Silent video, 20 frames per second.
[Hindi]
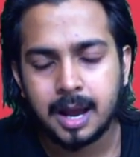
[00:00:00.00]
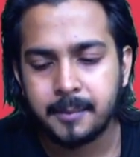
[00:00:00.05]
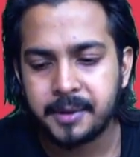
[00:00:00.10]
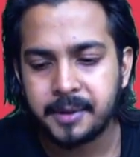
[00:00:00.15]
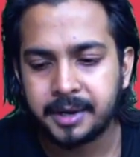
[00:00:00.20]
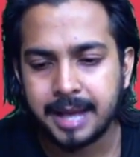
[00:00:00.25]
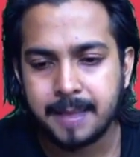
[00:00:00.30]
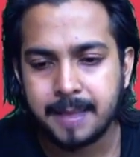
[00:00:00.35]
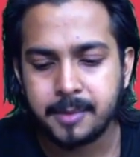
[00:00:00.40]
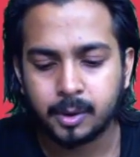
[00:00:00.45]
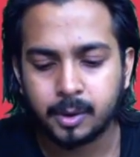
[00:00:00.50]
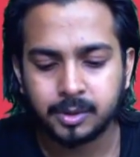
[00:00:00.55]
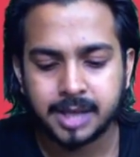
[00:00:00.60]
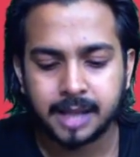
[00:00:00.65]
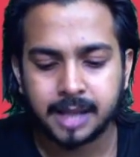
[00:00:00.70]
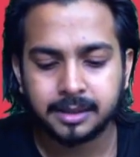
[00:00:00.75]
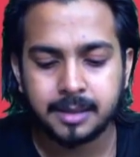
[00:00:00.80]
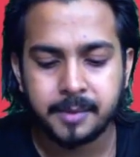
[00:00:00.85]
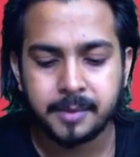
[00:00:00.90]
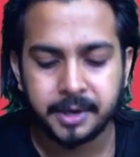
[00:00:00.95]
आप मेरी टाइमिंग को
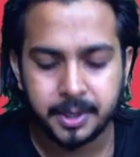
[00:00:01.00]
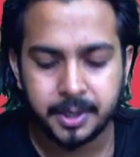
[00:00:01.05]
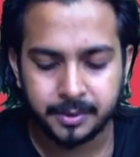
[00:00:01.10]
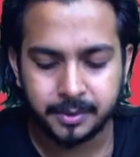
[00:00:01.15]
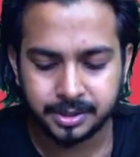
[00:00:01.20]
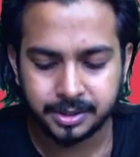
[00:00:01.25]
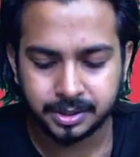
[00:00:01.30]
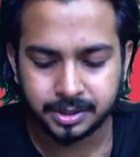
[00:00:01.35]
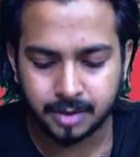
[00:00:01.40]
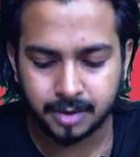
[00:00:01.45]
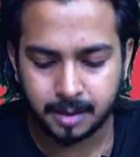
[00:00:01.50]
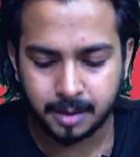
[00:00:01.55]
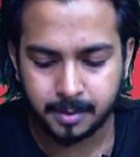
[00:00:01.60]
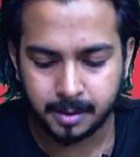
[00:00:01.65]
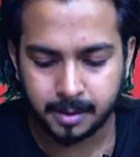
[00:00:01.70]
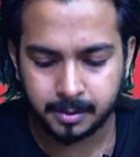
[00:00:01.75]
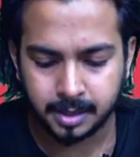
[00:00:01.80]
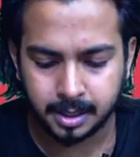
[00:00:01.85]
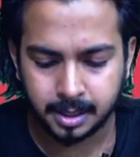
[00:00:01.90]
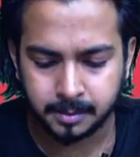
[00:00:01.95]
जानते हैं मेरे ड्यूरेशन को आप,
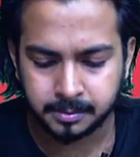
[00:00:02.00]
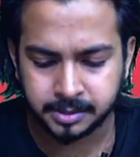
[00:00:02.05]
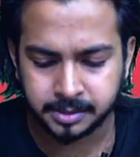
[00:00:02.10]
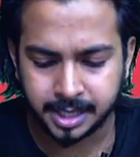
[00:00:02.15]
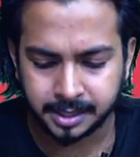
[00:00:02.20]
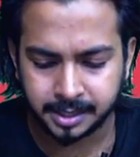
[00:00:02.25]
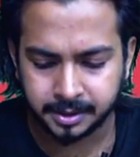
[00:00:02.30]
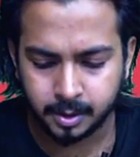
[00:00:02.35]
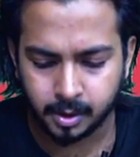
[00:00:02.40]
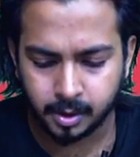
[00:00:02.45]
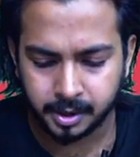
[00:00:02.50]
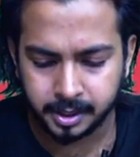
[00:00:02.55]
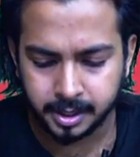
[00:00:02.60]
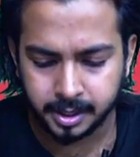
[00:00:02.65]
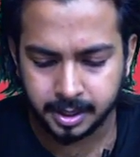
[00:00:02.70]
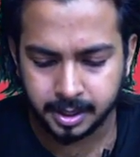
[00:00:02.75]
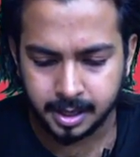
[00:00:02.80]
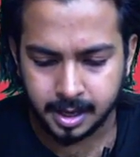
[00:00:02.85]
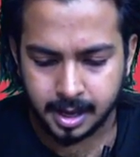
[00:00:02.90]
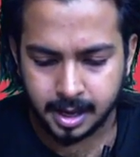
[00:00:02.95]
आप जानते हैं
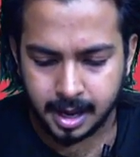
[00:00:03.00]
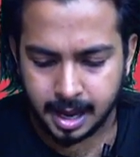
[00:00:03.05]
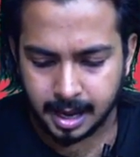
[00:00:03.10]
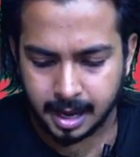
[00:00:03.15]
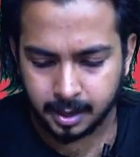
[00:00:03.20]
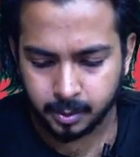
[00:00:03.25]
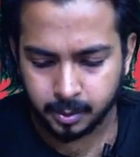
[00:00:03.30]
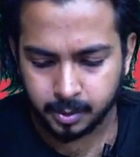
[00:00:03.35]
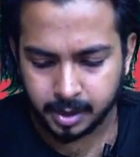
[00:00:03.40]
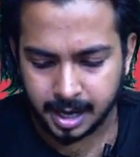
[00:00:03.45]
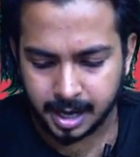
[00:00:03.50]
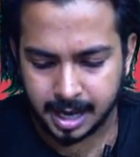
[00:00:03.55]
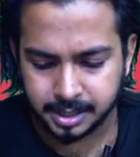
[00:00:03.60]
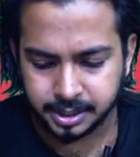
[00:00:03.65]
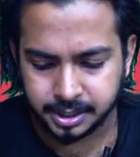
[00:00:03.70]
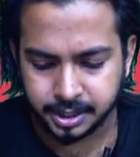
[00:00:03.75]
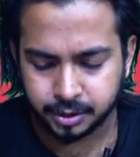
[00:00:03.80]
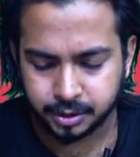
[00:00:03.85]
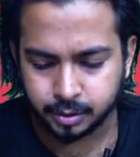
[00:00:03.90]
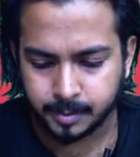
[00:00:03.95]
ऑलरेडी हेलो
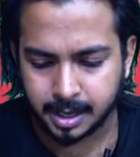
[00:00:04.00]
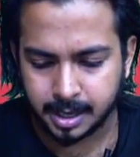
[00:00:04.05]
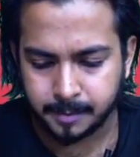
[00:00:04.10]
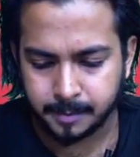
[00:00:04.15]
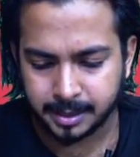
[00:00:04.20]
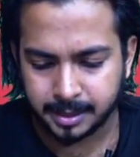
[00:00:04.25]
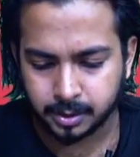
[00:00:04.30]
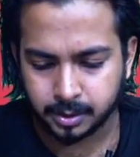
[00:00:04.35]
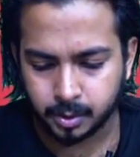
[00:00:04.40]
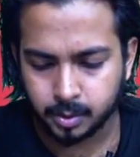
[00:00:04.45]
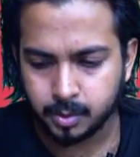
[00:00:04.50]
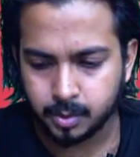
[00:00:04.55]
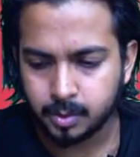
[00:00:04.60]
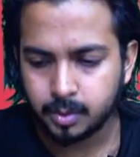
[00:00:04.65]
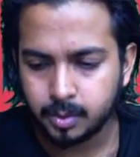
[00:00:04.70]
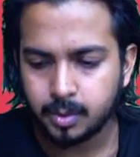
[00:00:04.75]
राजेश कुमार पैत्रो